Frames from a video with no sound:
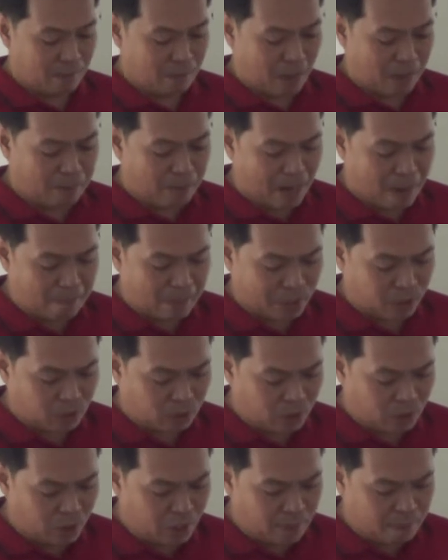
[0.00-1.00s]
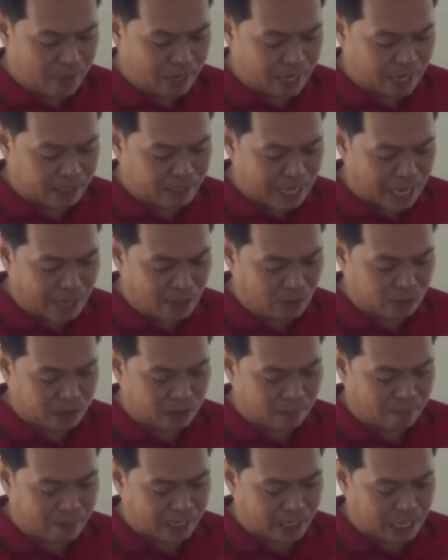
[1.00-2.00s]
Magpapatuloy baga tayo
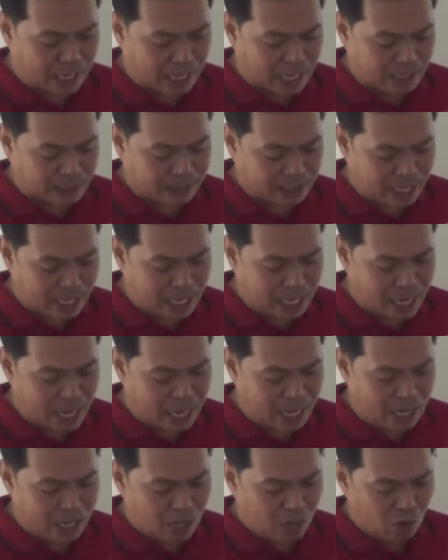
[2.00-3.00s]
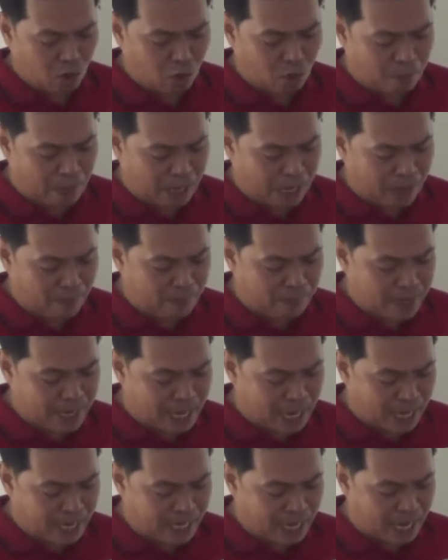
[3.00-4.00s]
sa pagkakasala upang ang
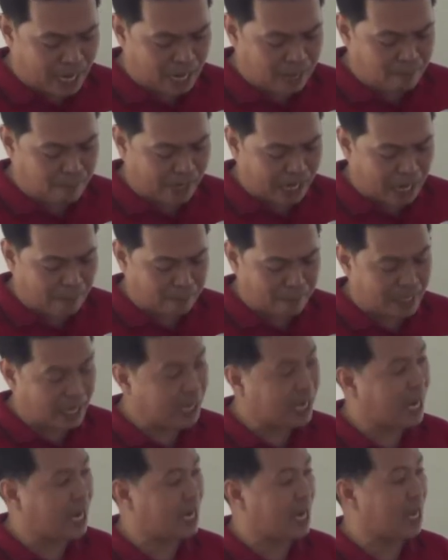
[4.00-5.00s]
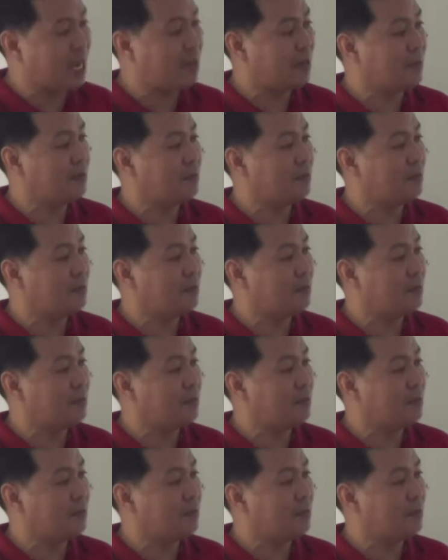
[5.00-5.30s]
biyaya ay makapanagana?